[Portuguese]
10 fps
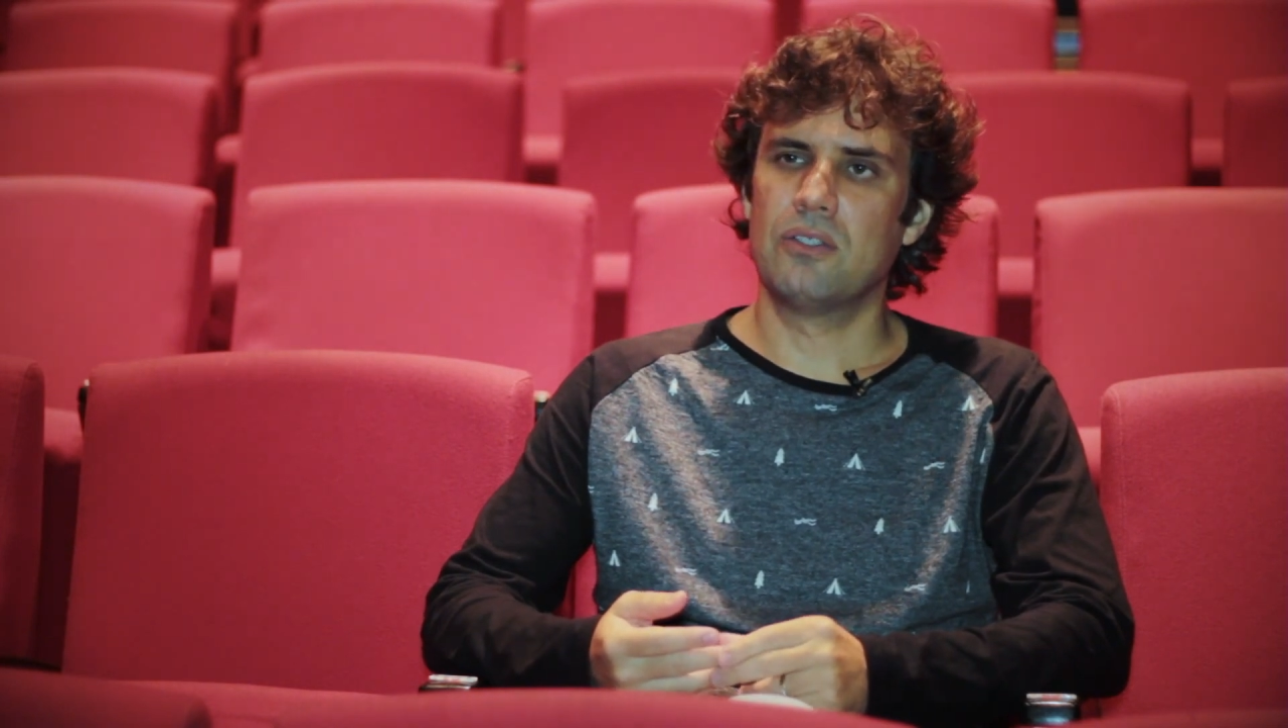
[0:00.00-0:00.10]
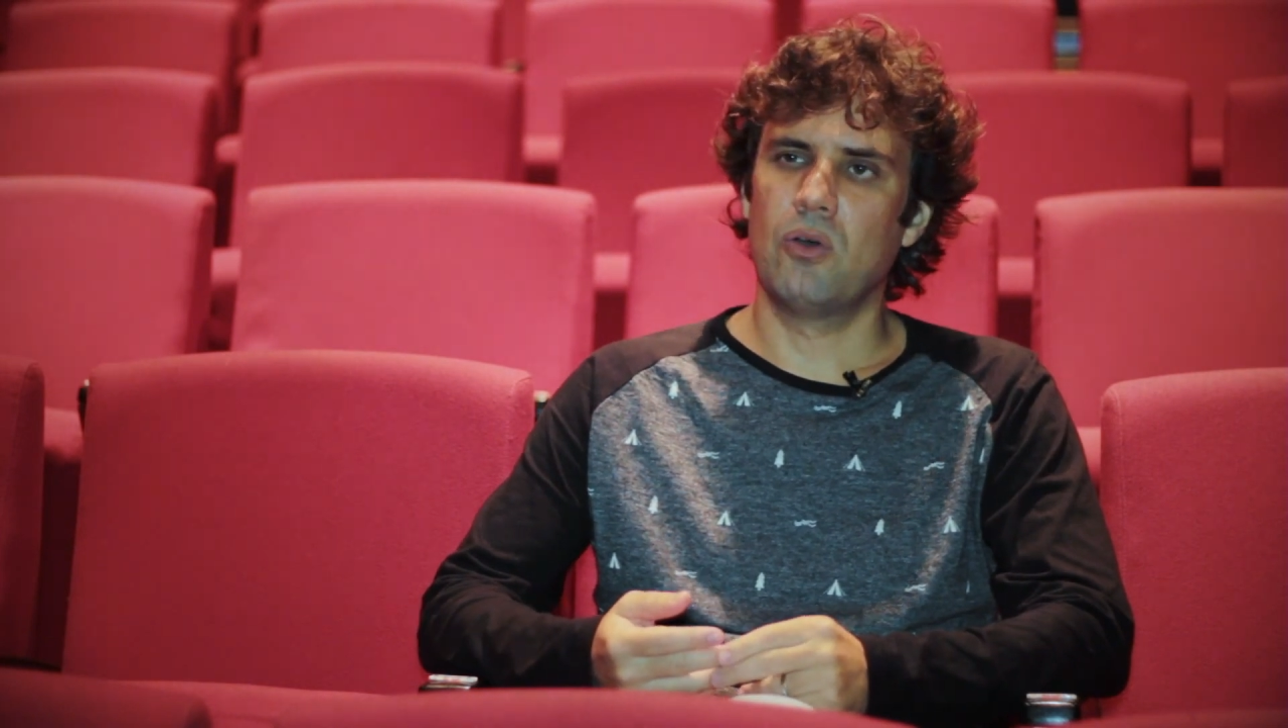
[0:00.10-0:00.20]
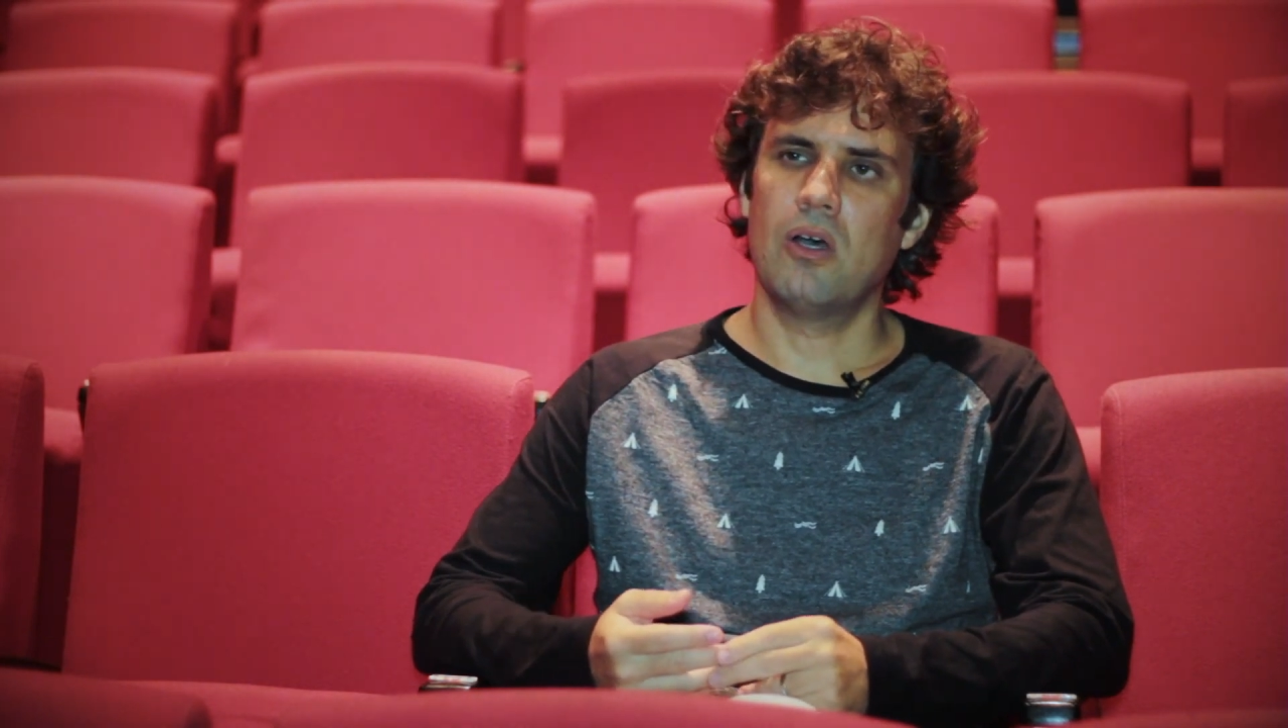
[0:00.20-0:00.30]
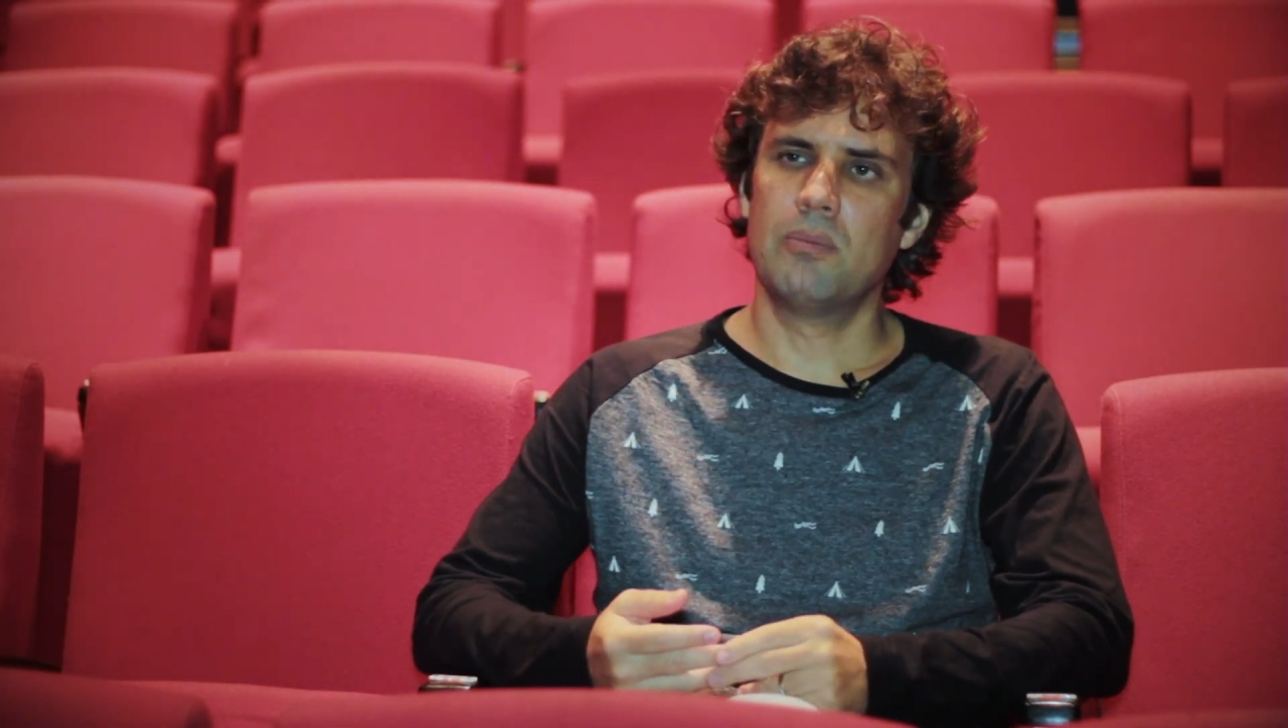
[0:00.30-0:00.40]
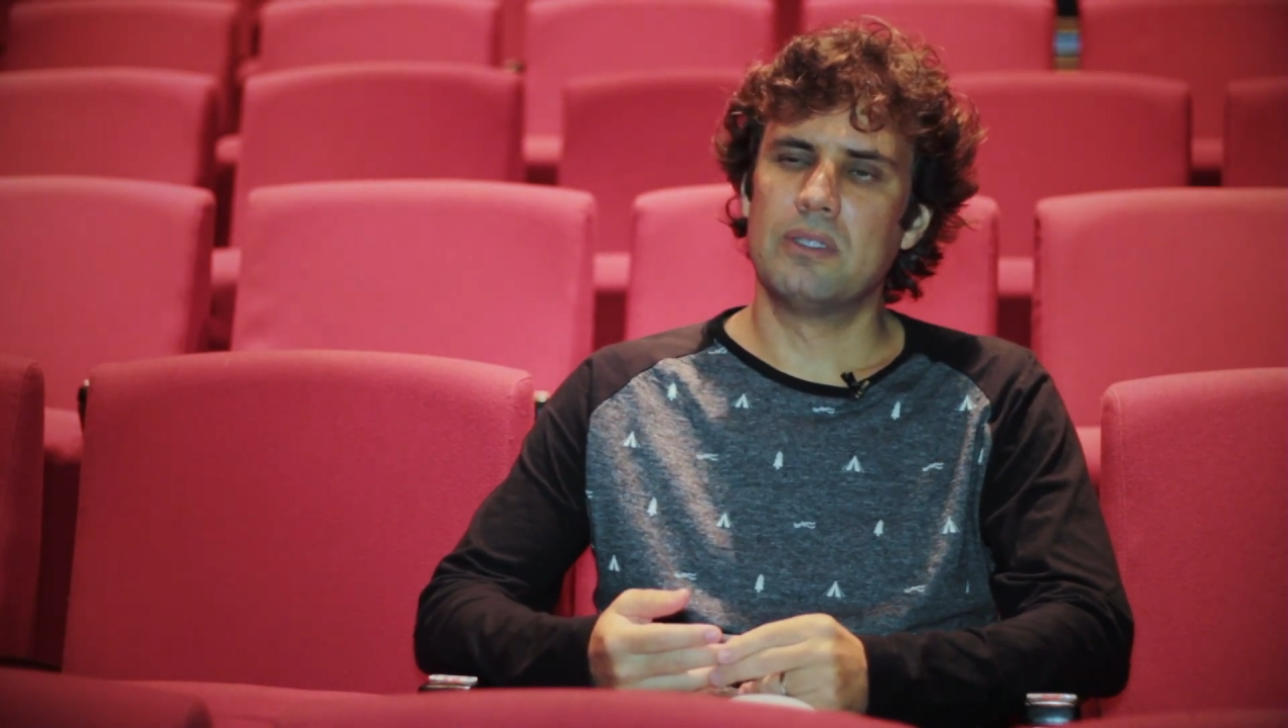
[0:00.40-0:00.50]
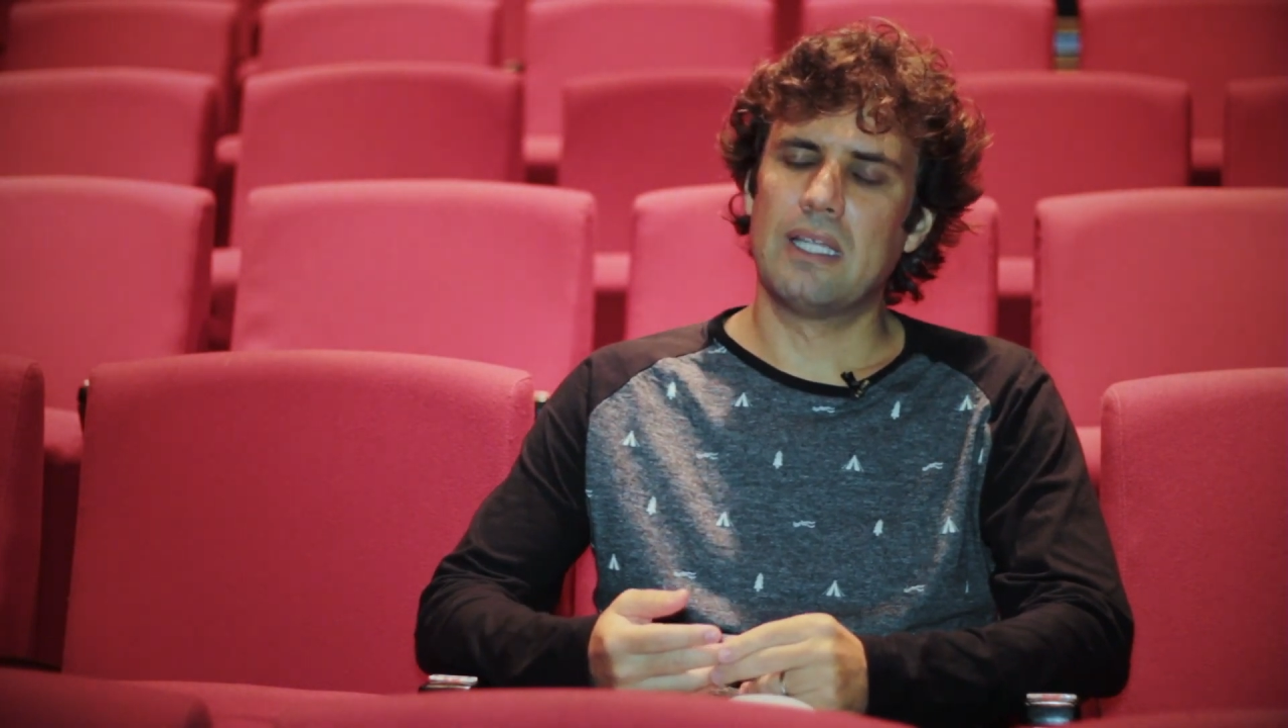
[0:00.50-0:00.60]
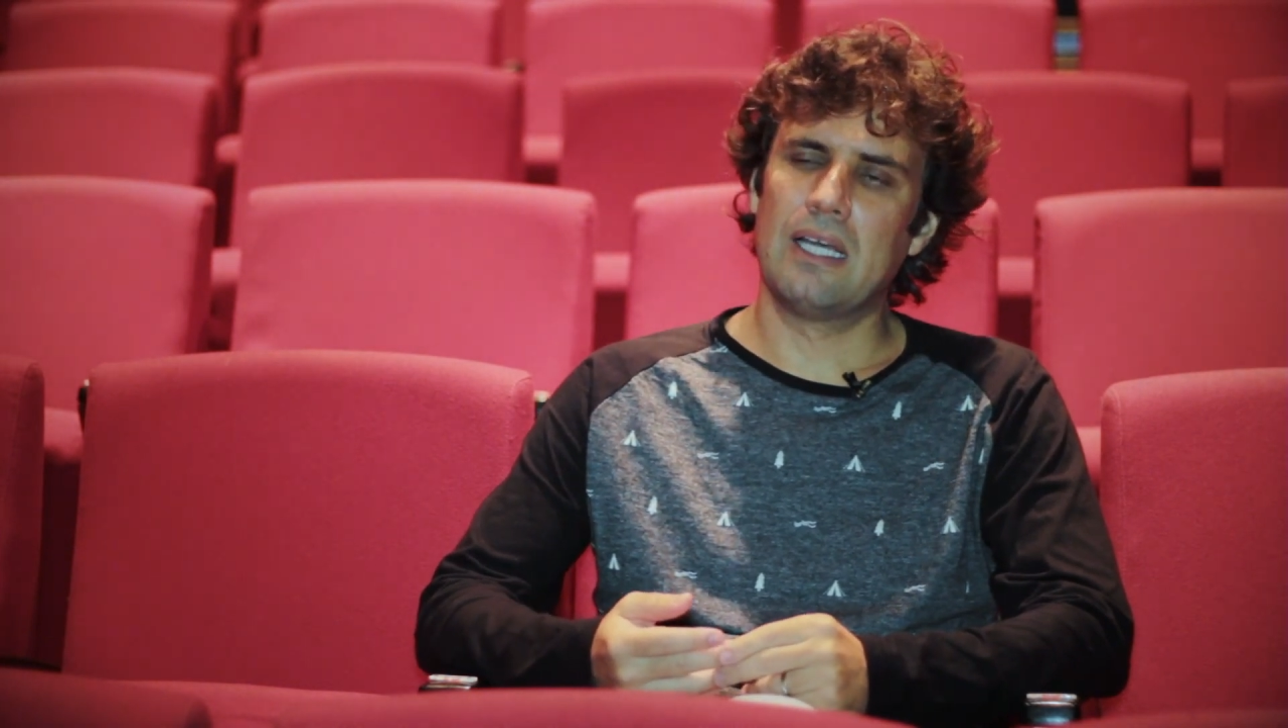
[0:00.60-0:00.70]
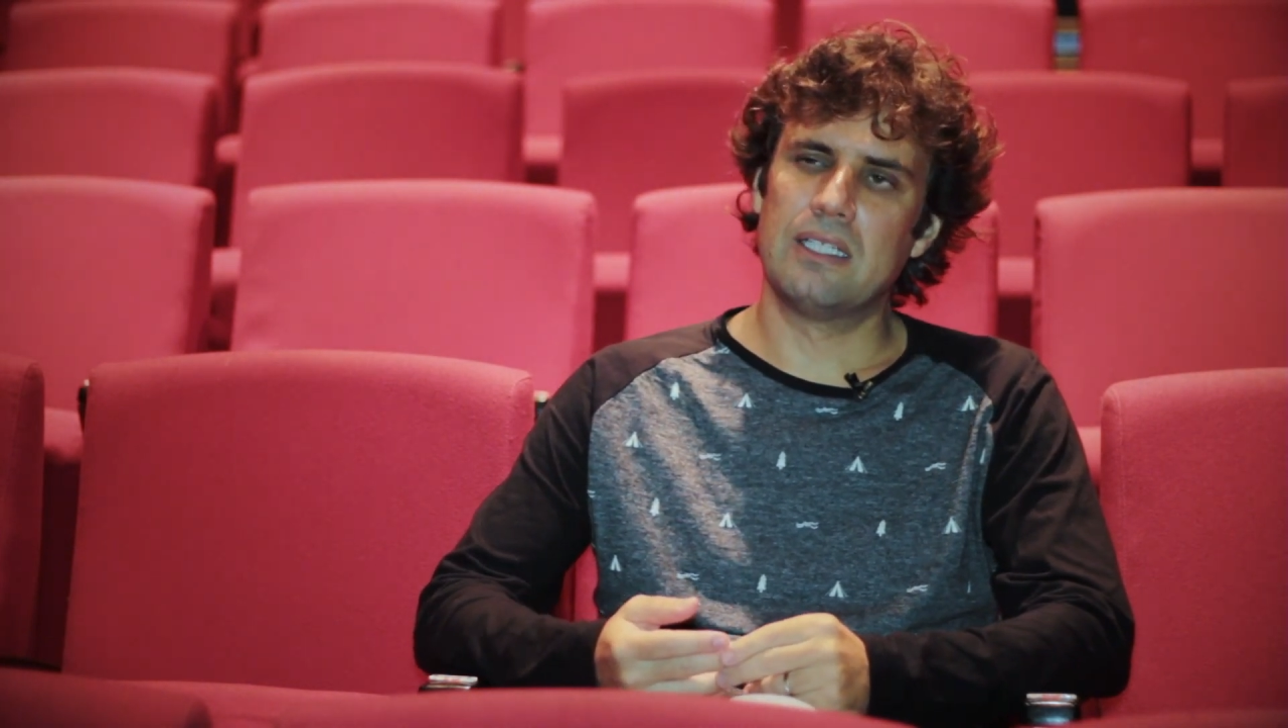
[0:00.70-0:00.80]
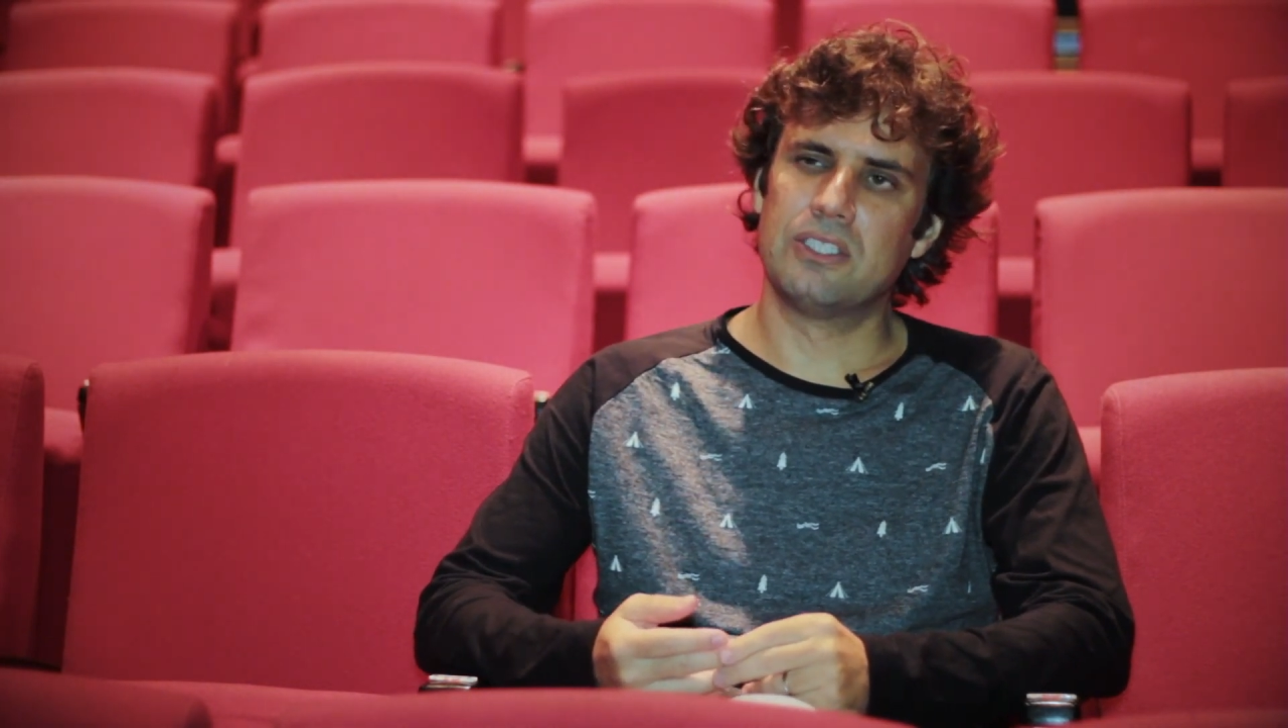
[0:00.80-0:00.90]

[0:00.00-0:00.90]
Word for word: enorme estar tá